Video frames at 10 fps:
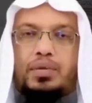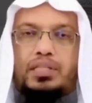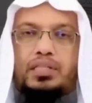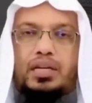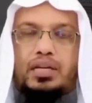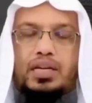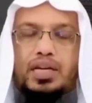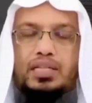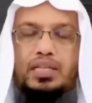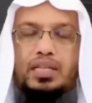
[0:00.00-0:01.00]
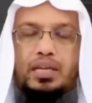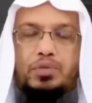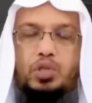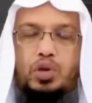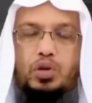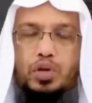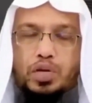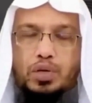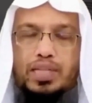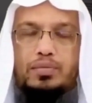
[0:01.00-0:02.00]
আর বাচ্চার কানে আজান দেওয়ার বিষয়ক
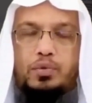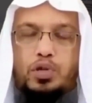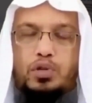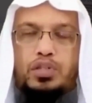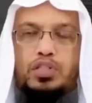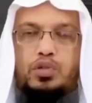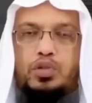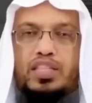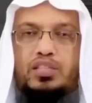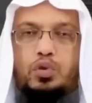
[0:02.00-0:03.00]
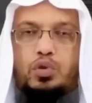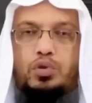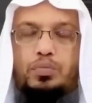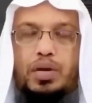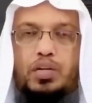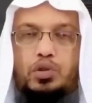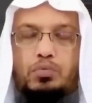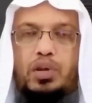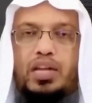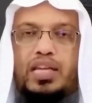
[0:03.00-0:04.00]
অনেকগুলো হাদিস বর্ণিত হয়েছে যদি হাদিসগুলোর প্রায়
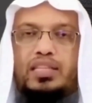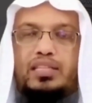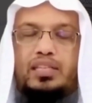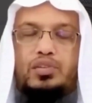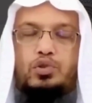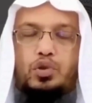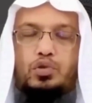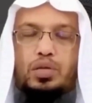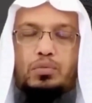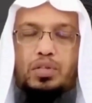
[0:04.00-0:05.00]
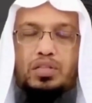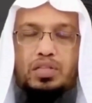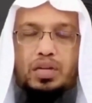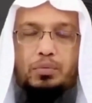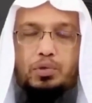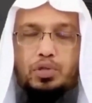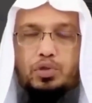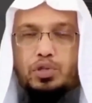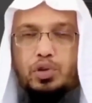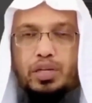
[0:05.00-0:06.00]
সবগুলোর এই হাদিসের সনদ নিয়ে হাদিসটা
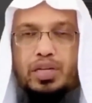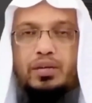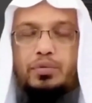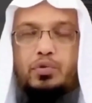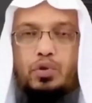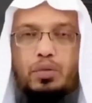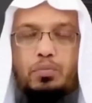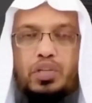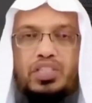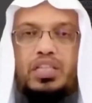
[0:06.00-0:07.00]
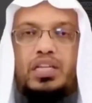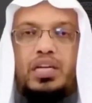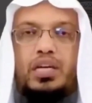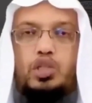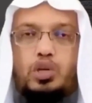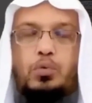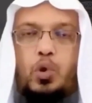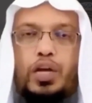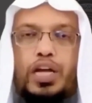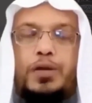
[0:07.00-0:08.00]
আপত্তি তুলেছেন অনেকেই এবং দায়ী বলেছেন
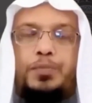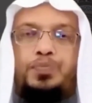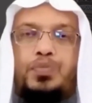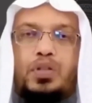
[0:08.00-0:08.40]
সবগুলো কি